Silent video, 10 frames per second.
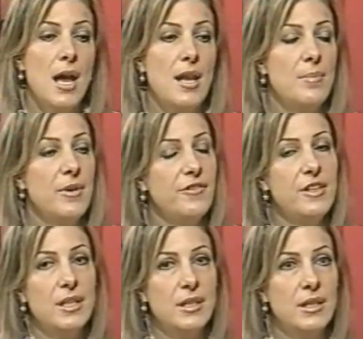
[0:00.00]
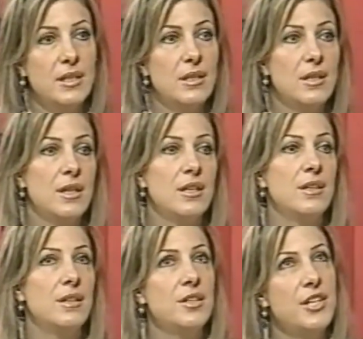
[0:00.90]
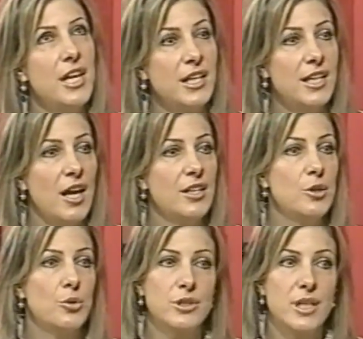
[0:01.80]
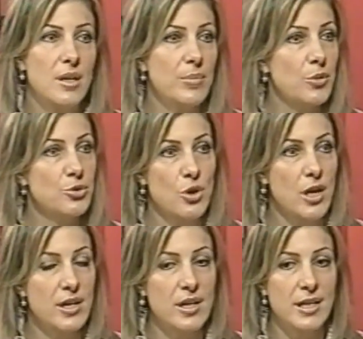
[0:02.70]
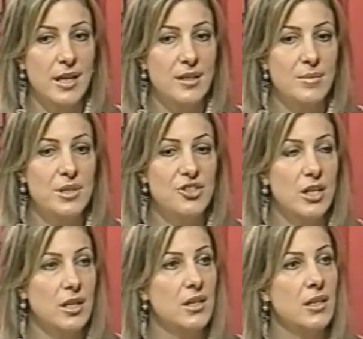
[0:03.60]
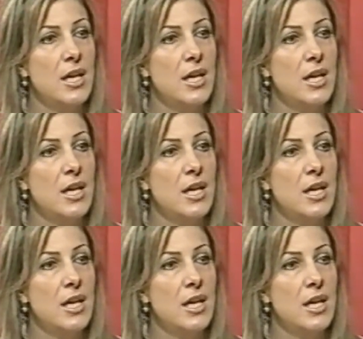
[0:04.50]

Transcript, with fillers: ما فينا نحن آه، نحكي عن الكتاب او الشعراء يعني بشكل